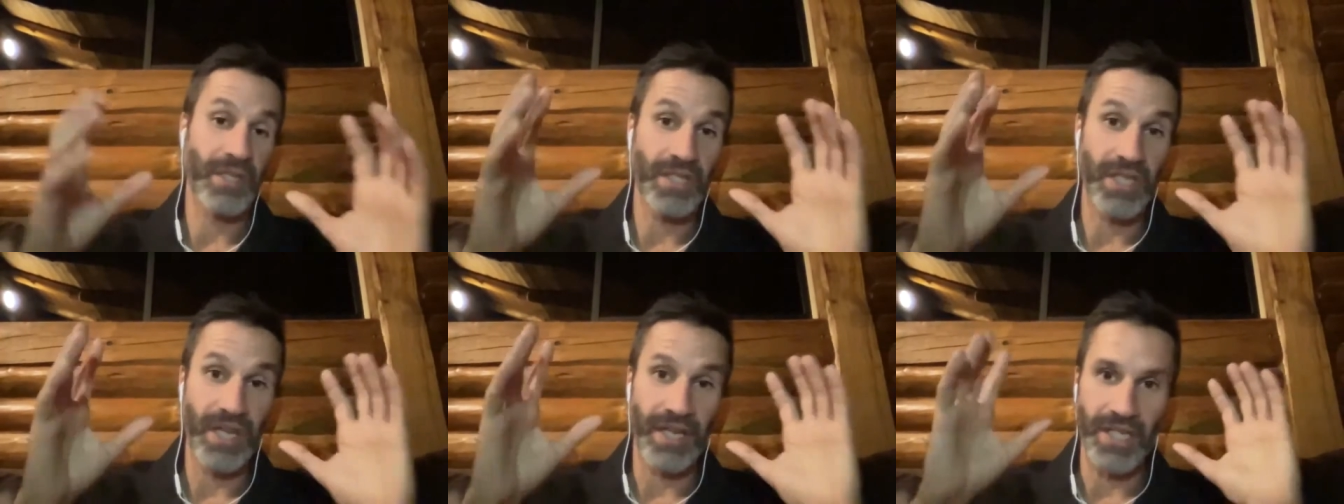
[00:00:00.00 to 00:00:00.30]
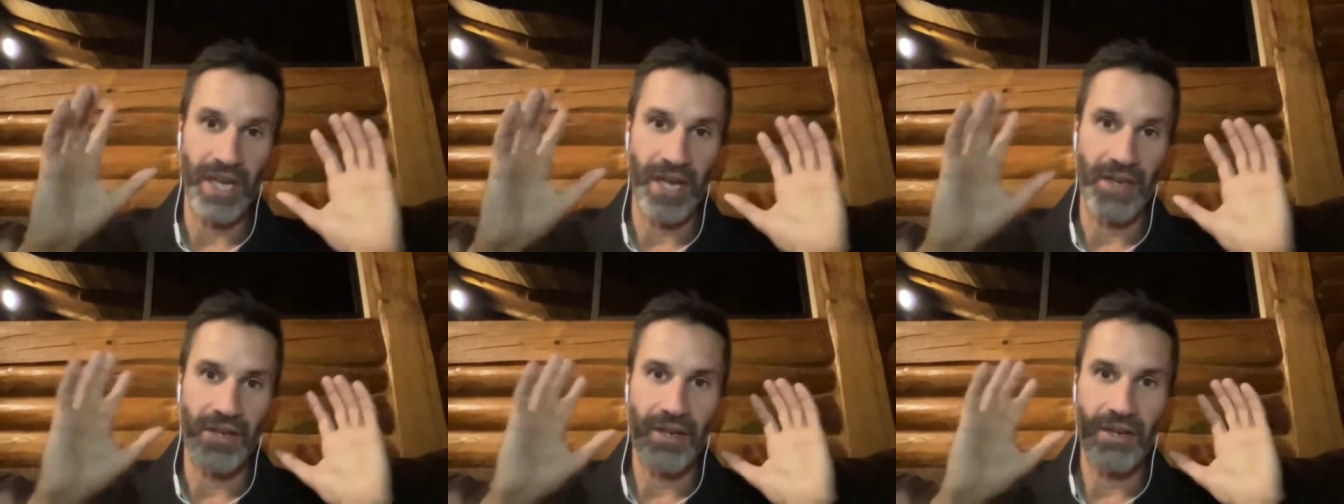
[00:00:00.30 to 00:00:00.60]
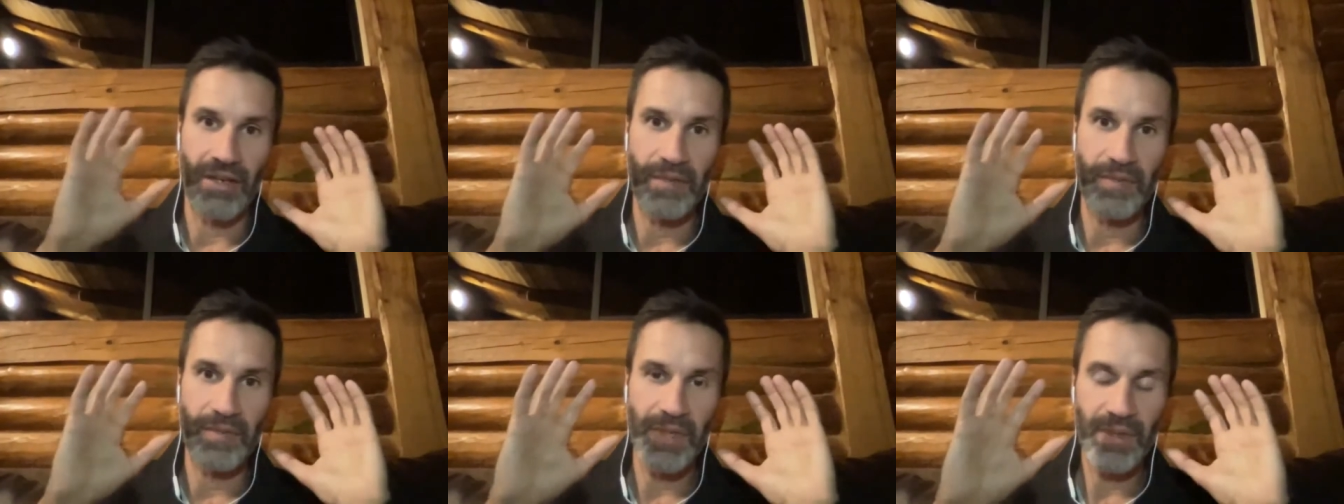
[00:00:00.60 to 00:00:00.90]

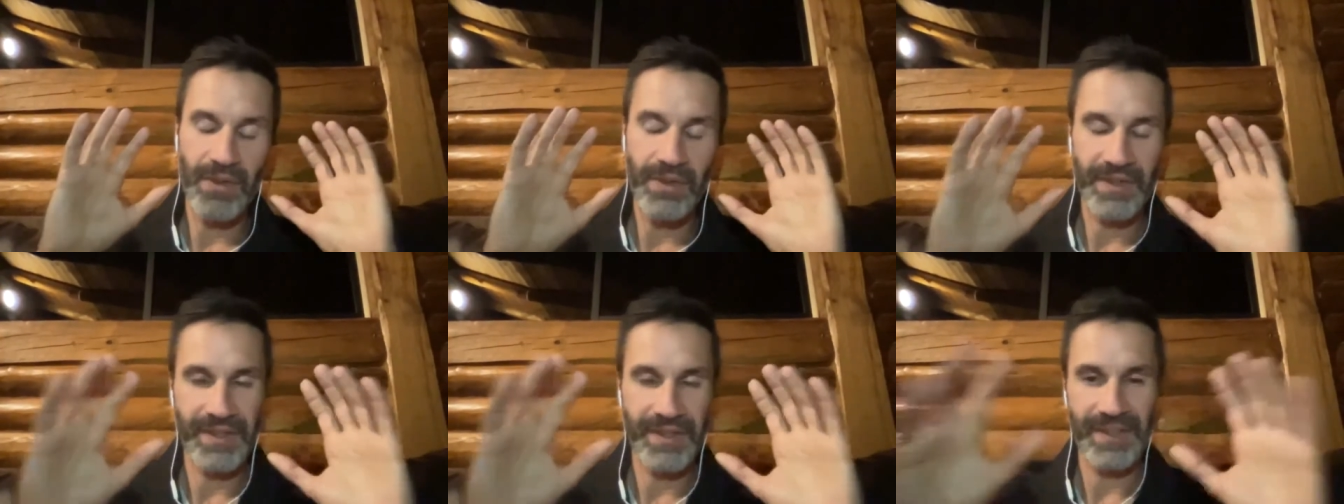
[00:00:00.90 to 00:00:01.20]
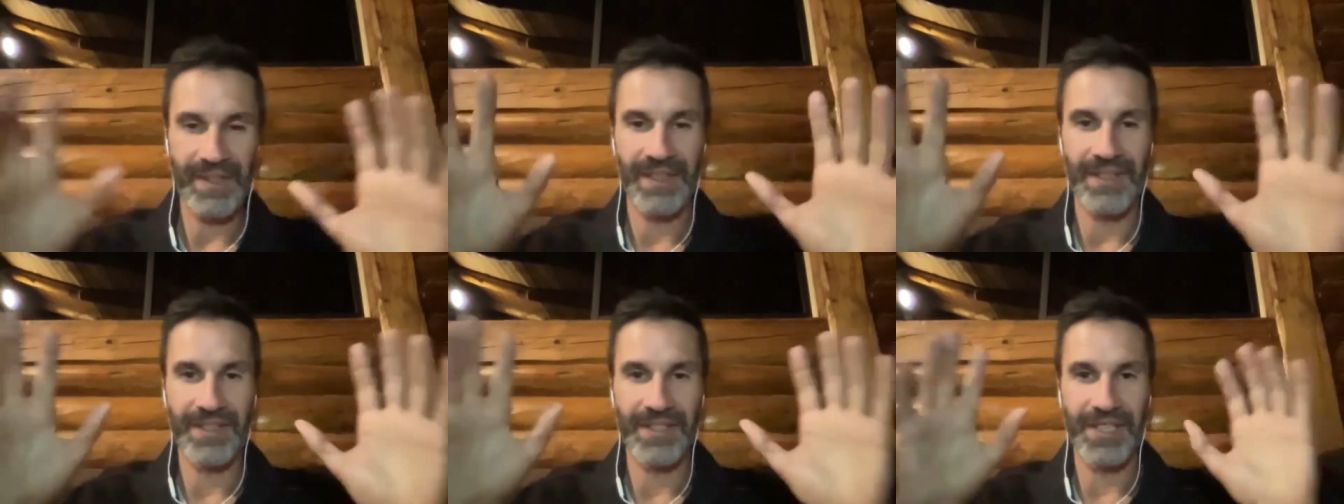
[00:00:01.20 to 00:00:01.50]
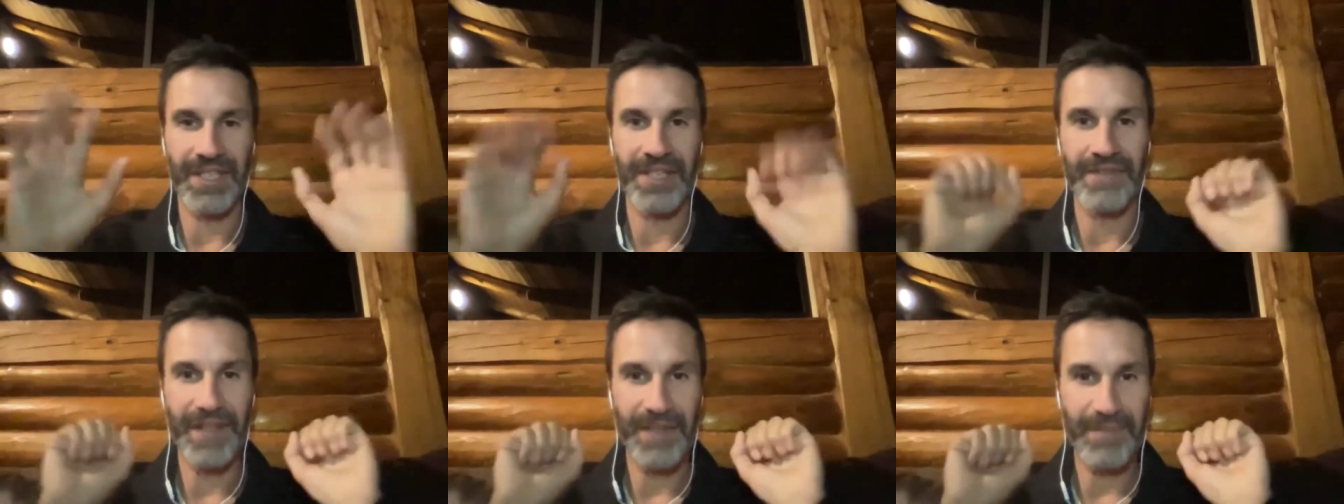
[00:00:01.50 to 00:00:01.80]
j'adore l'hypnose,
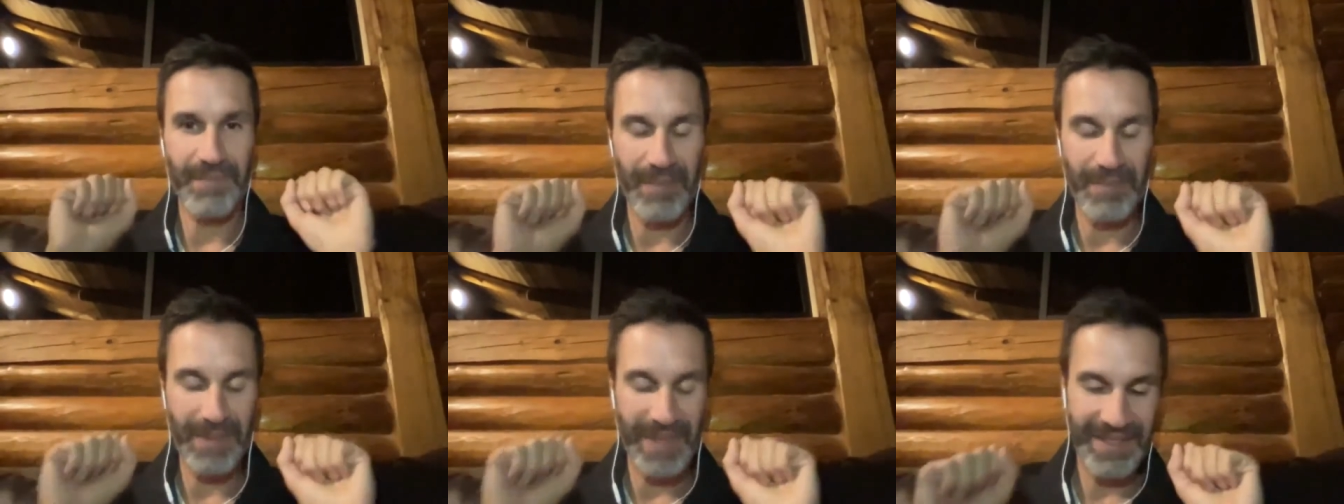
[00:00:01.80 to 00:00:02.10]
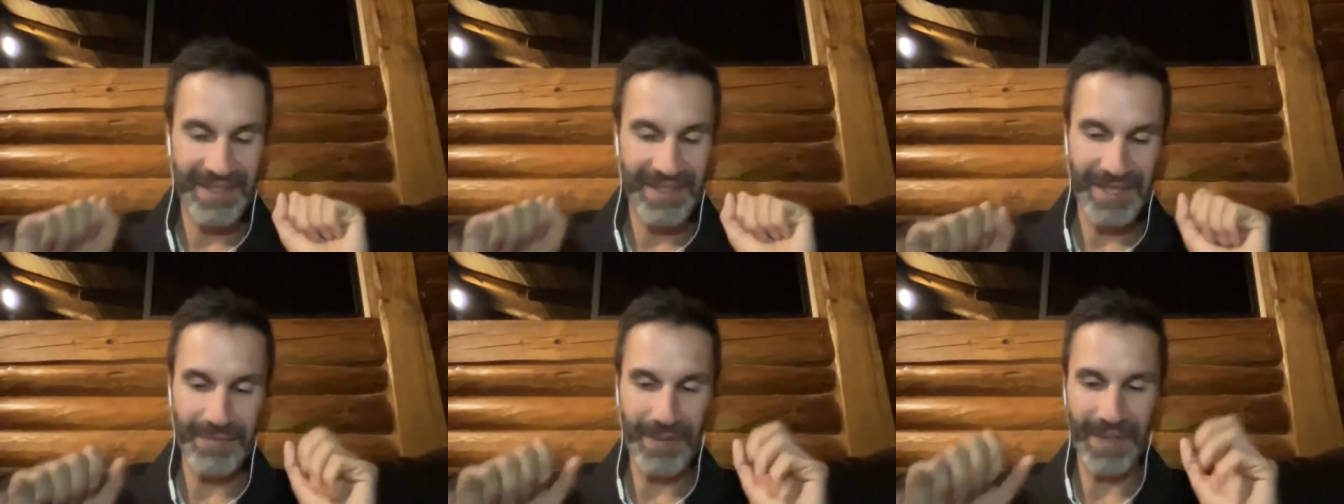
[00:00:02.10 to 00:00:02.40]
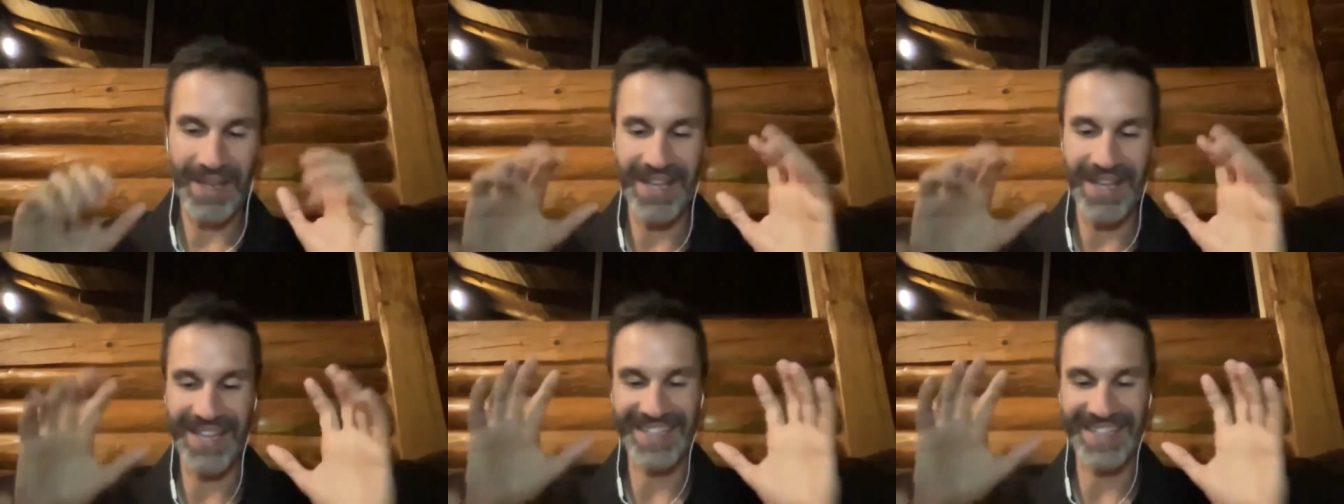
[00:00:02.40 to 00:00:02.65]
j'en ai fait ma business pendant,